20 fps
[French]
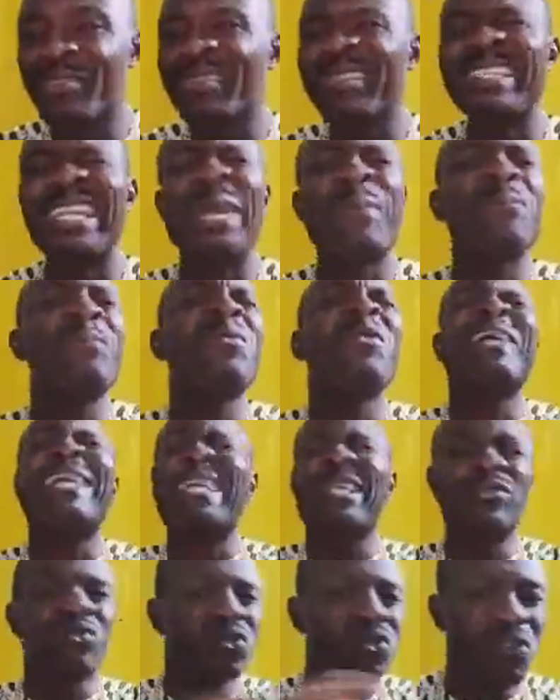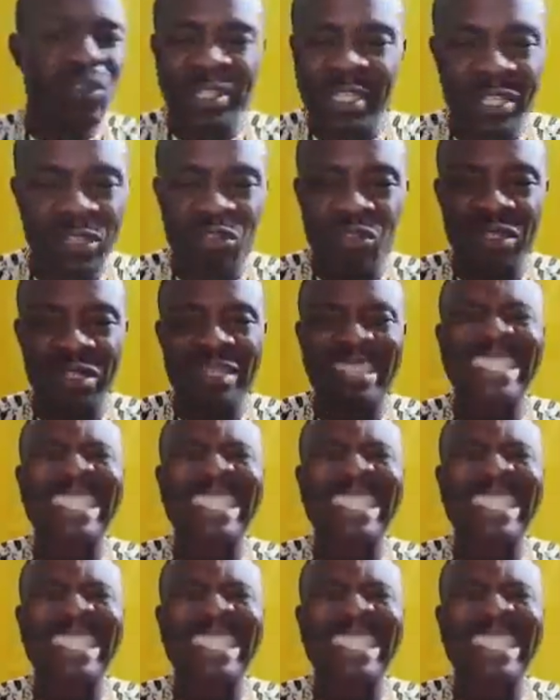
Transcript: n'importe quelle société, je dis,